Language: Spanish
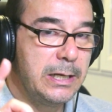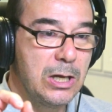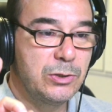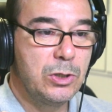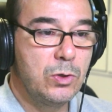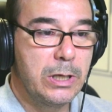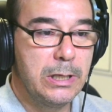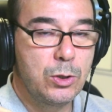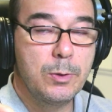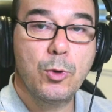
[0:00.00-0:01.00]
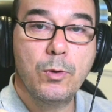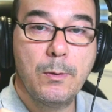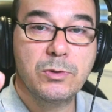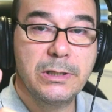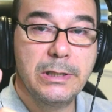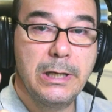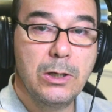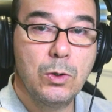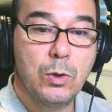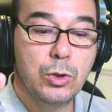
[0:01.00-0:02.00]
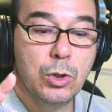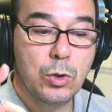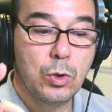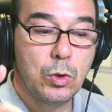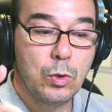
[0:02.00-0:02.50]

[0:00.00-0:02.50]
Y ya os digo que dentro de poco vamos a tener otro